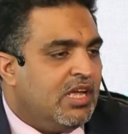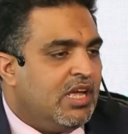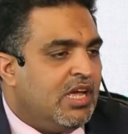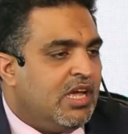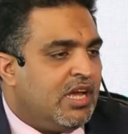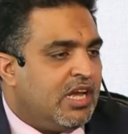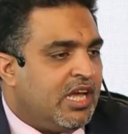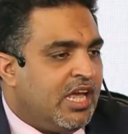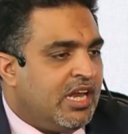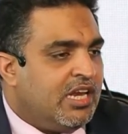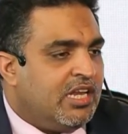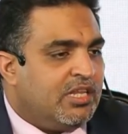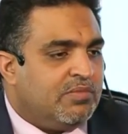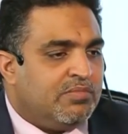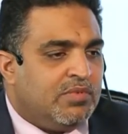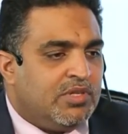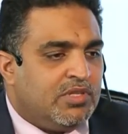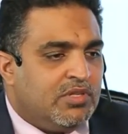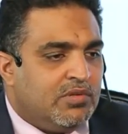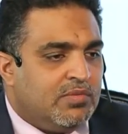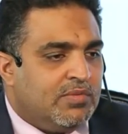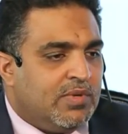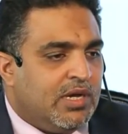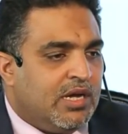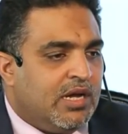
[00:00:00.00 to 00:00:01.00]
كانت
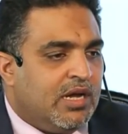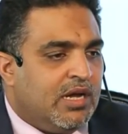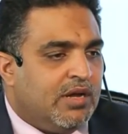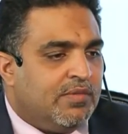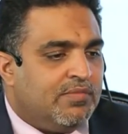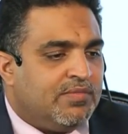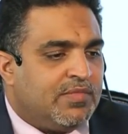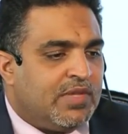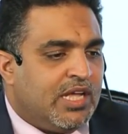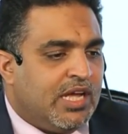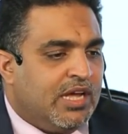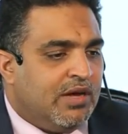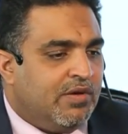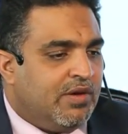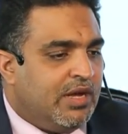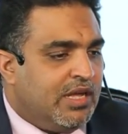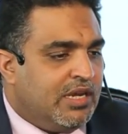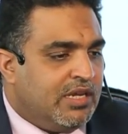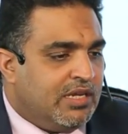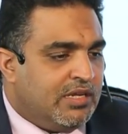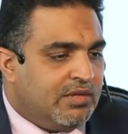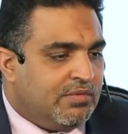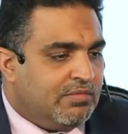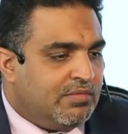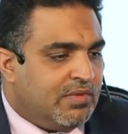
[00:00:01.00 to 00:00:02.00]
بتبقى
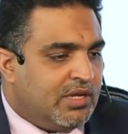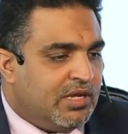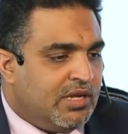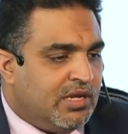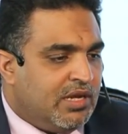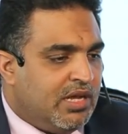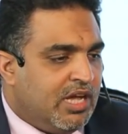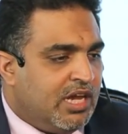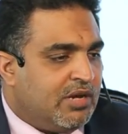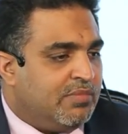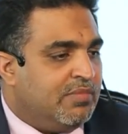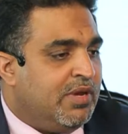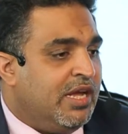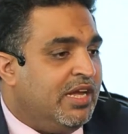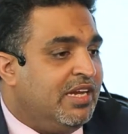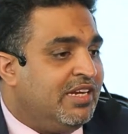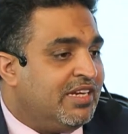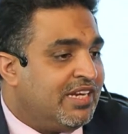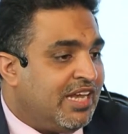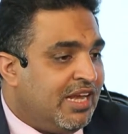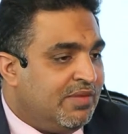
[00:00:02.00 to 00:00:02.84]
حوالي 40